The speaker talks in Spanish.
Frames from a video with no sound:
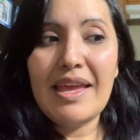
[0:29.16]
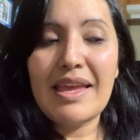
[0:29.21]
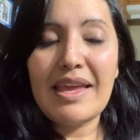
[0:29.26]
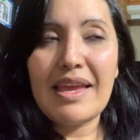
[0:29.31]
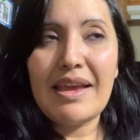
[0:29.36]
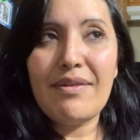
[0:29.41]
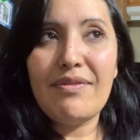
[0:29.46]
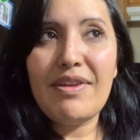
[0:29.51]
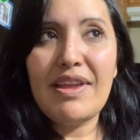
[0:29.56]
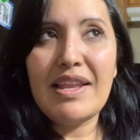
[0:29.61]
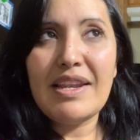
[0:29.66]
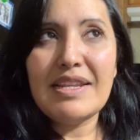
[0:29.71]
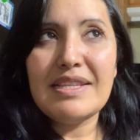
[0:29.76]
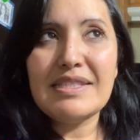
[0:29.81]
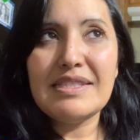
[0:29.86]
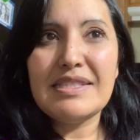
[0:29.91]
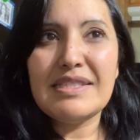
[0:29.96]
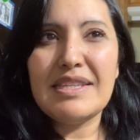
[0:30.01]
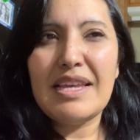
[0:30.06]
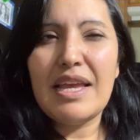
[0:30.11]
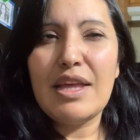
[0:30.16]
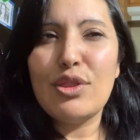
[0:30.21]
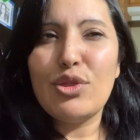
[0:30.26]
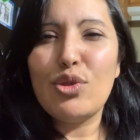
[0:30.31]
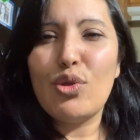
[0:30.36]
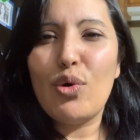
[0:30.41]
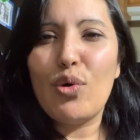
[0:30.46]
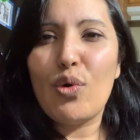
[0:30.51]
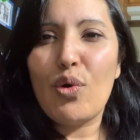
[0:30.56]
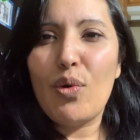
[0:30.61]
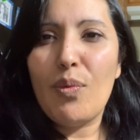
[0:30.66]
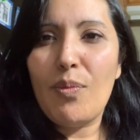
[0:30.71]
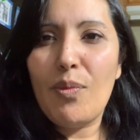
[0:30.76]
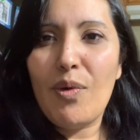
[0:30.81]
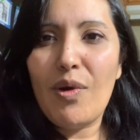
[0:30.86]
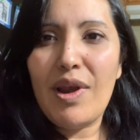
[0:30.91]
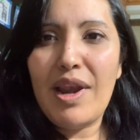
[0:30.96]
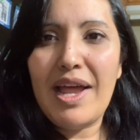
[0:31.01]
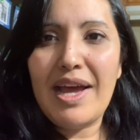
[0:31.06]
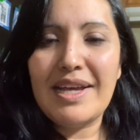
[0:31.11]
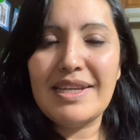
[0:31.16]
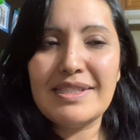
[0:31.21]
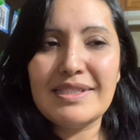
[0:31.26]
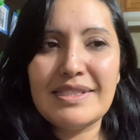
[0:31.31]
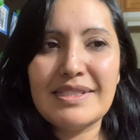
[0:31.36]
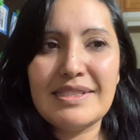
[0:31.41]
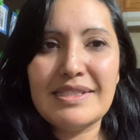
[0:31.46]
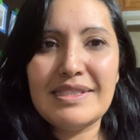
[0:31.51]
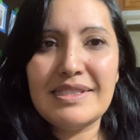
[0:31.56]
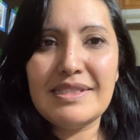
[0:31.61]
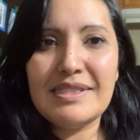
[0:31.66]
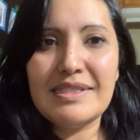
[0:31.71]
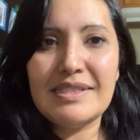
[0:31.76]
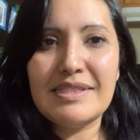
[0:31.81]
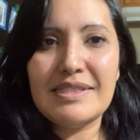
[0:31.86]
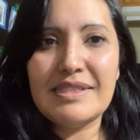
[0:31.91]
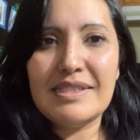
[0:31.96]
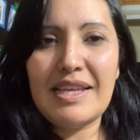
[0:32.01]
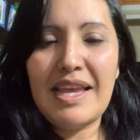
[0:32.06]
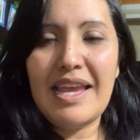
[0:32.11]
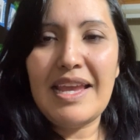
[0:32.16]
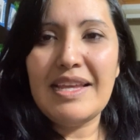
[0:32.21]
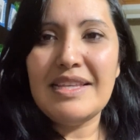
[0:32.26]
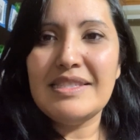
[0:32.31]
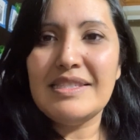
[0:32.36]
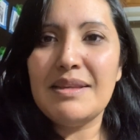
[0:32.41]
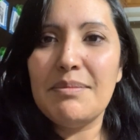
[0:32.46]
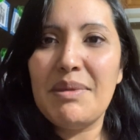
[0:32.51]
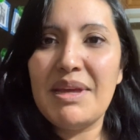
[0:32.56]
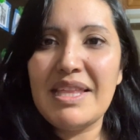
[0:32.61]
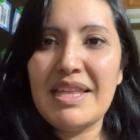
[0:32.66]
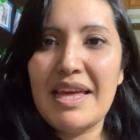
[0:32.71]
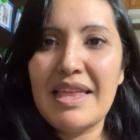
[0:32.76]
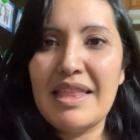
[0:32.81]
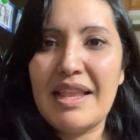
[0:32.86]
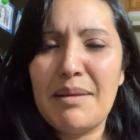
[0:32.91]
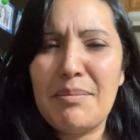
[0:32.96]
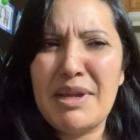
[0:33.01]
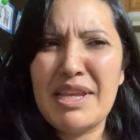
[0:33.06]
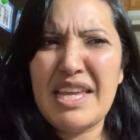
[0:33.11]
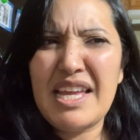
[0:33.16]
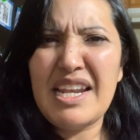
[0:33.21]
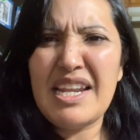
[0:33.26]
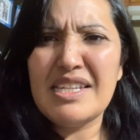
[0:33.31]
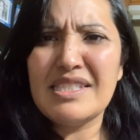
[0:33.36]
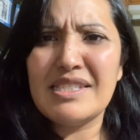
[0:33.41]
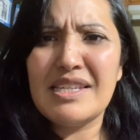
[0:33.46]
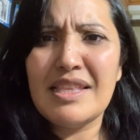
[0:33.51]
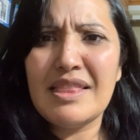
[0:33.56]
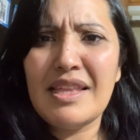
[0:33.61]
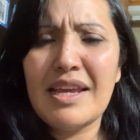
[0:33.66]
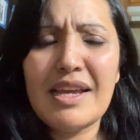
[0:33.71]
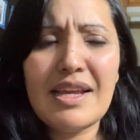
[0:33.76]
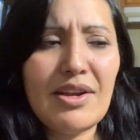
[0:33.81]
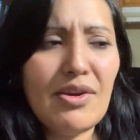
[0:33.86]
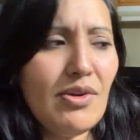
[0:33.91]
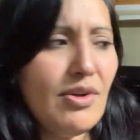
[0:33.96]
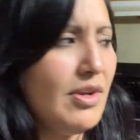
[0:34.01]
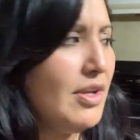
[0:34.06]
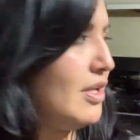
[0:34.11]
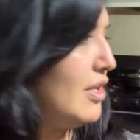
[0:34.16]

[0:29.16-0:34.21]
que vienen siendo como las seis y media de la mañana, siete creo.